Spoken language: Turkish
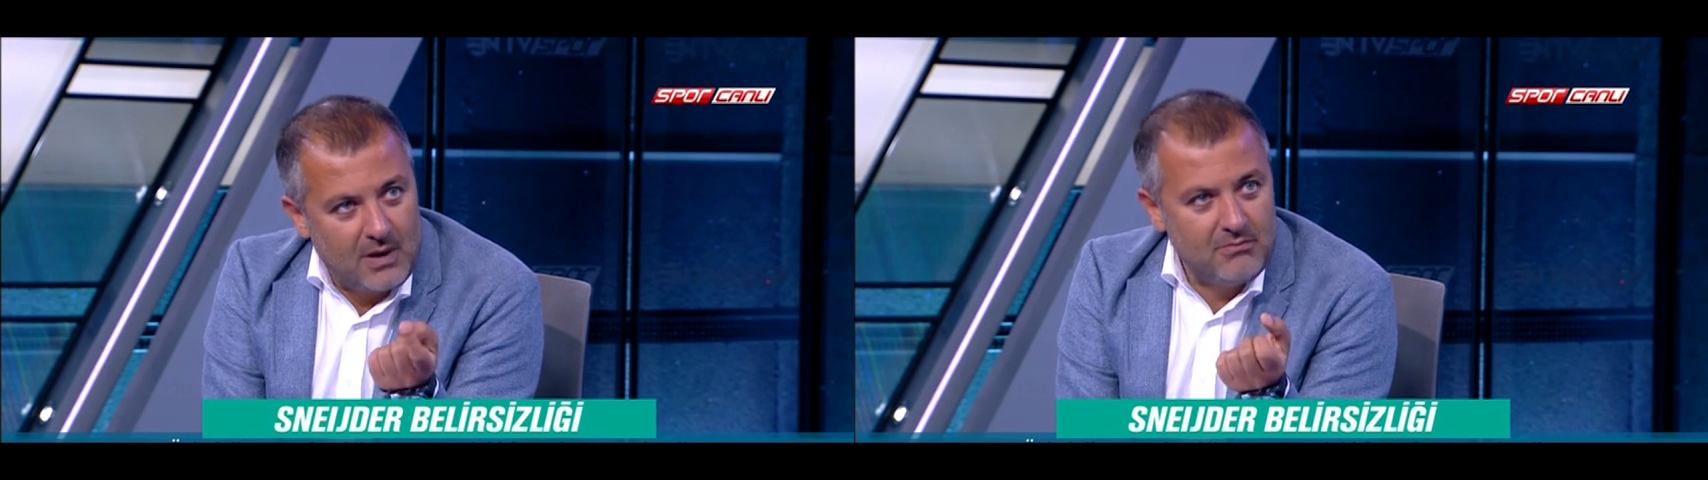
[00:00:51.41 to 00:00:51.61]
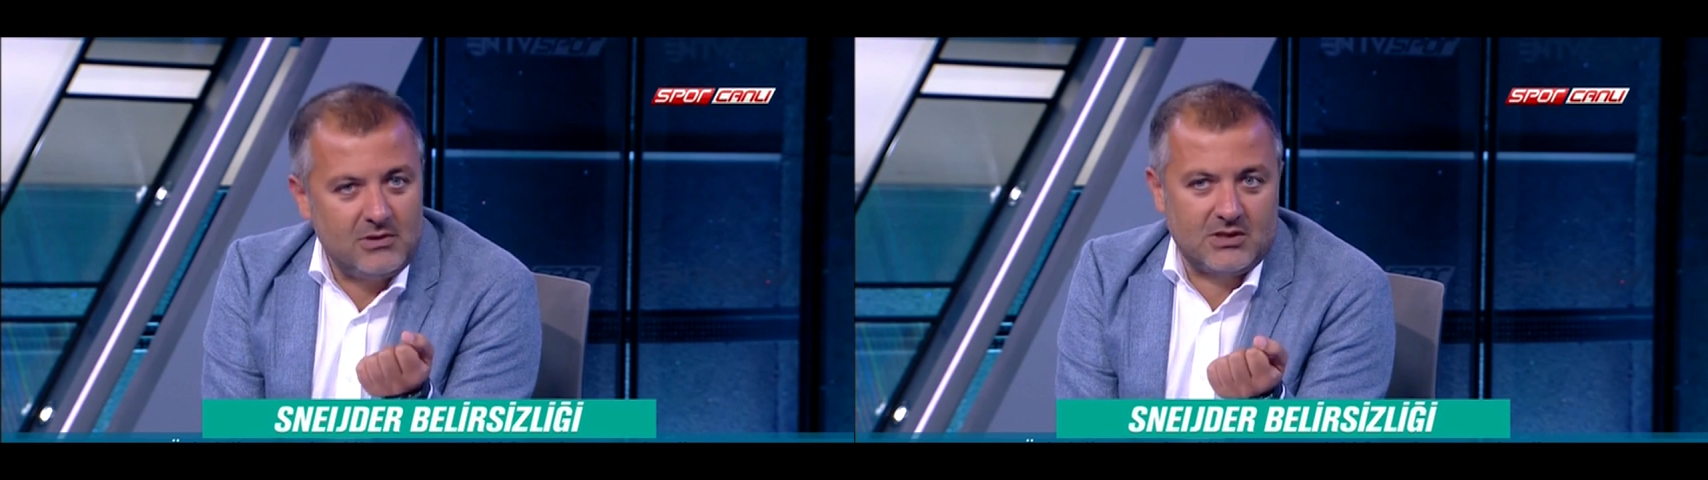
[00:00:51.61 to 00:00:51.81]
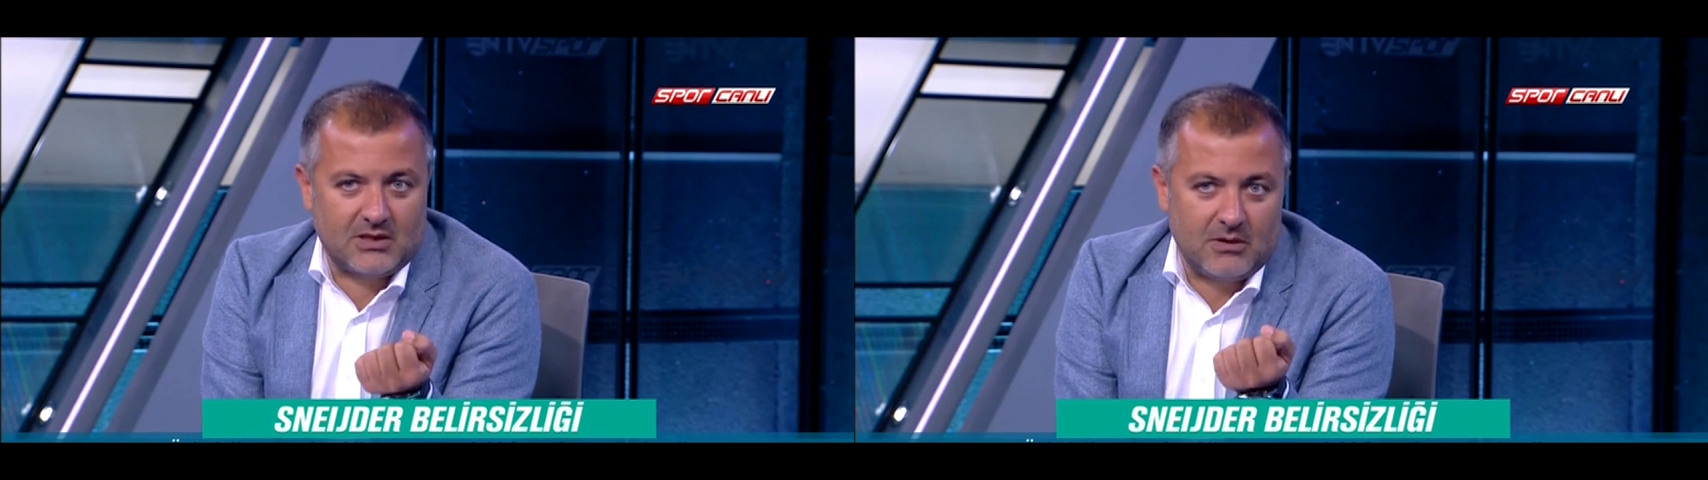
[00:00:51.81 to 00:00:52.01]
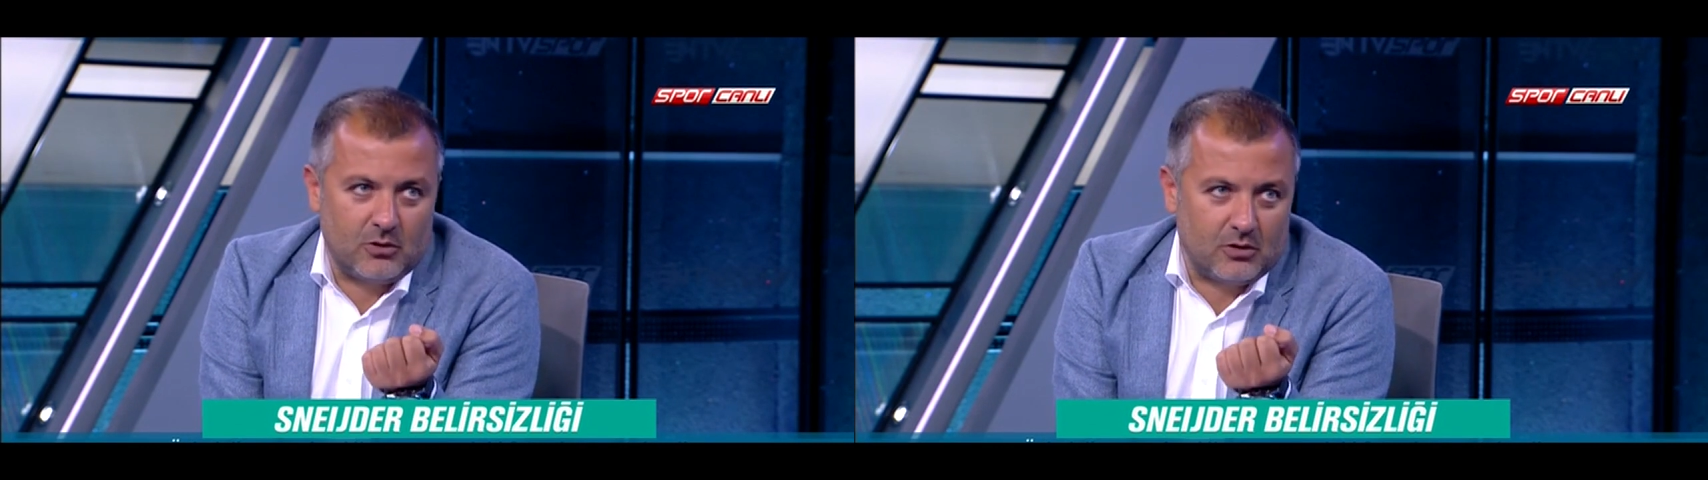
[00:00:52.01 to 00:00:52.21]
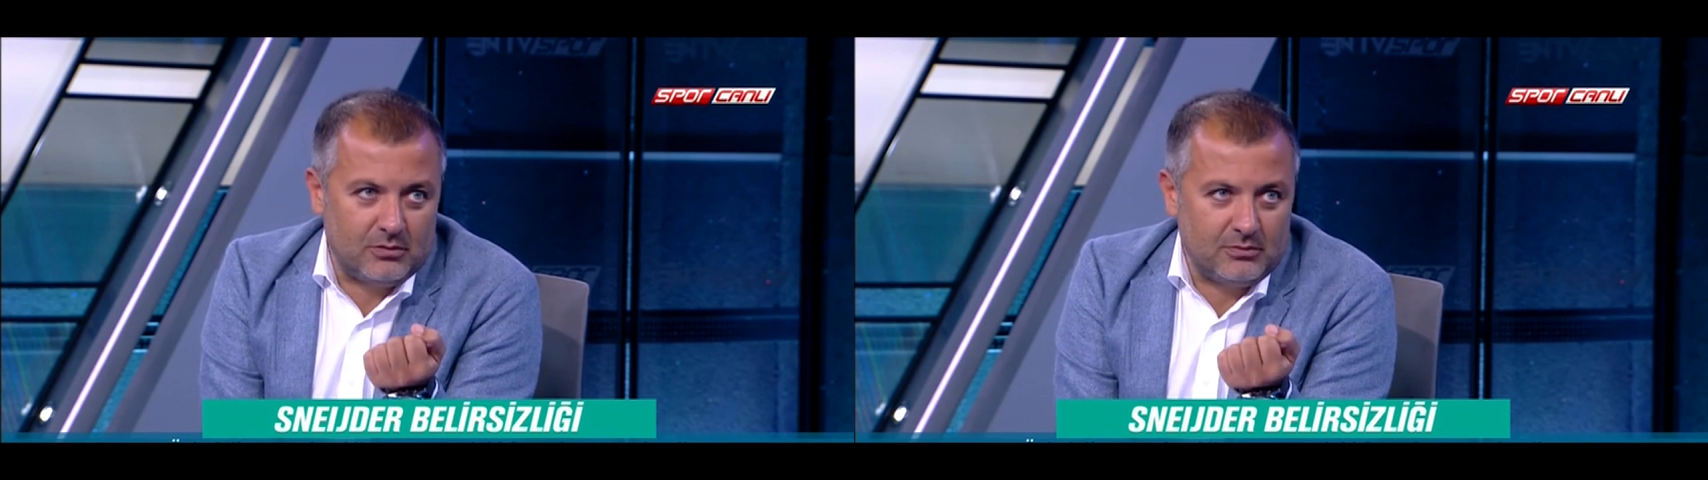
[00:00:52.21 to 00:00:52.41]
Ben mi
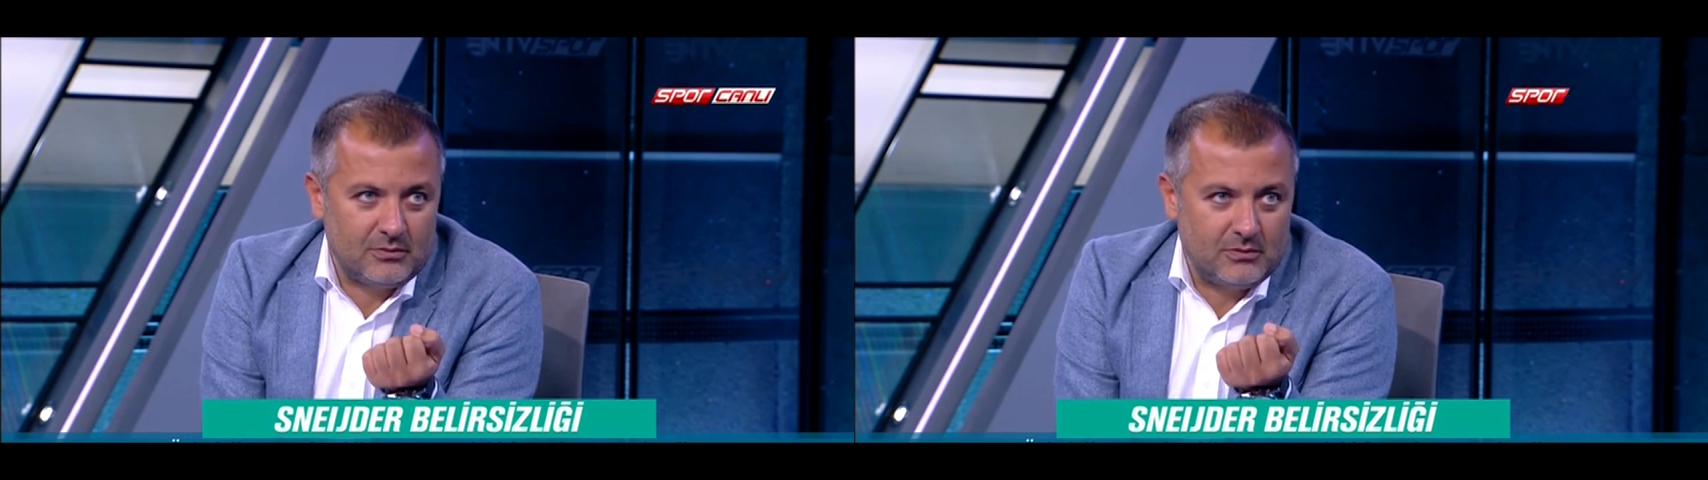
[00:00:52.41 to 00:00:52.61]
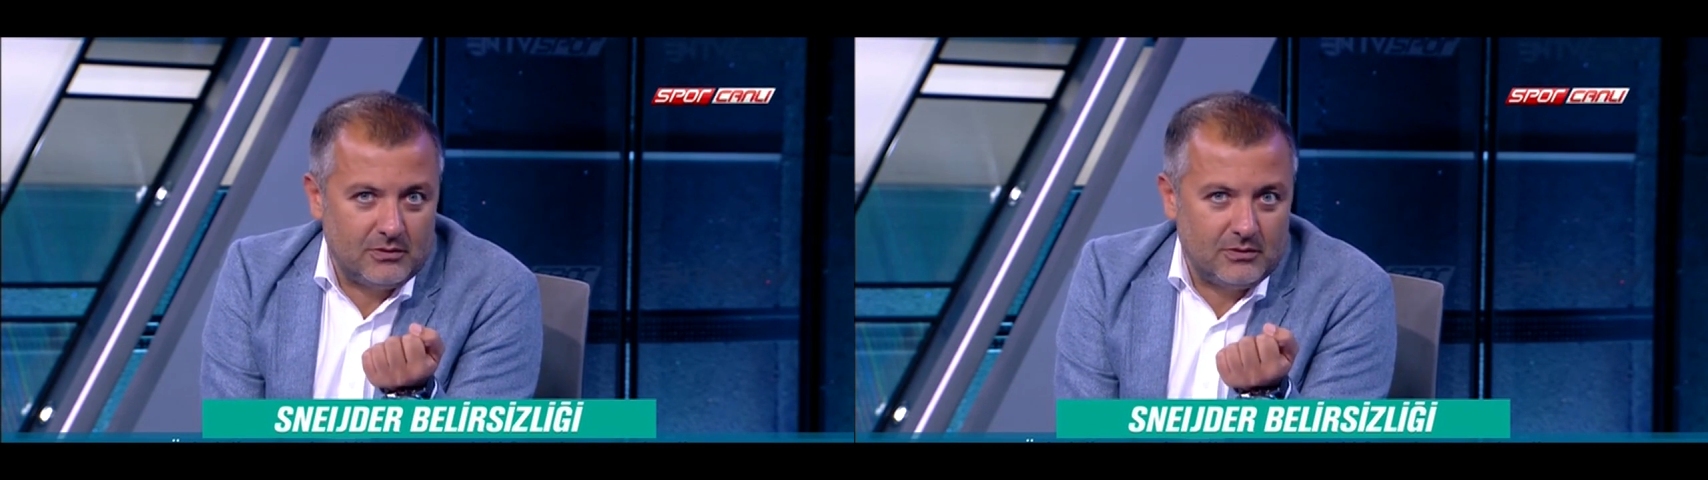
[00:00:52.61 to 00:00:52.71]
istemiyorum?